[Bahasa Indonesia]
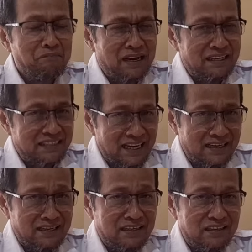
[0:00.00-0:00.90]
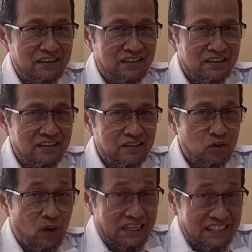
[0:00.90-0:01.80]
Mantan
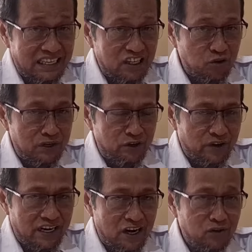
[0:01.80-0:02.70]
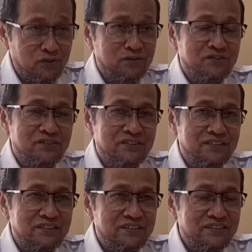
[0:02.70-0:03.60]
wakil gubernur Riau
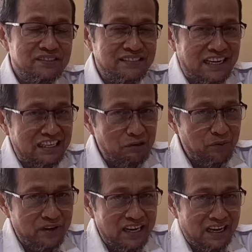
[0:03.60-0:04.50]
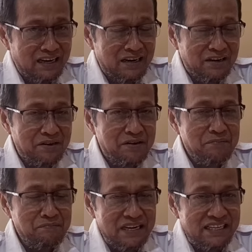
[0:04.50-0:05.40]
dan kemudian
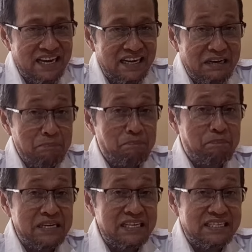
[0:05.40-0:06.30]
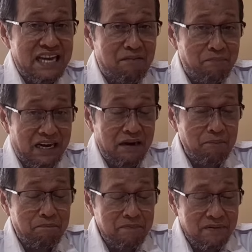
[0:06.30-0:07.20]
menjadi
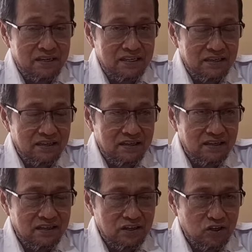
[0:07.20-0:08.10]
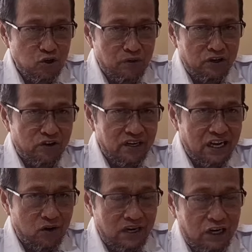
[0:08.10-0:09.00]
pejabat gubernur
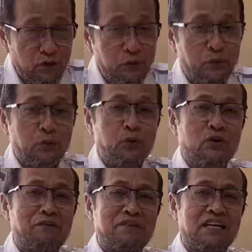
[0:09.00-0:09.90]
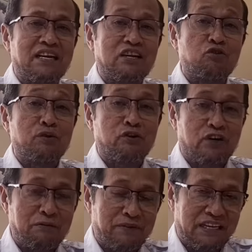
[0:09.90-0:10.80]
Riau lalu kukuhkan menjadi
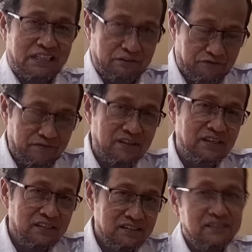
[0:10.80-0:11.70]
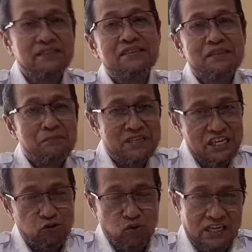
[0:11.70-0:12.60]
gubernur definitif.
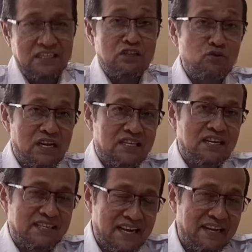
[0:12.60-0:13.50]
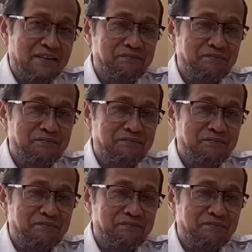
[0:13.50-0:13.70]
Masa tugasnya sudah selesai.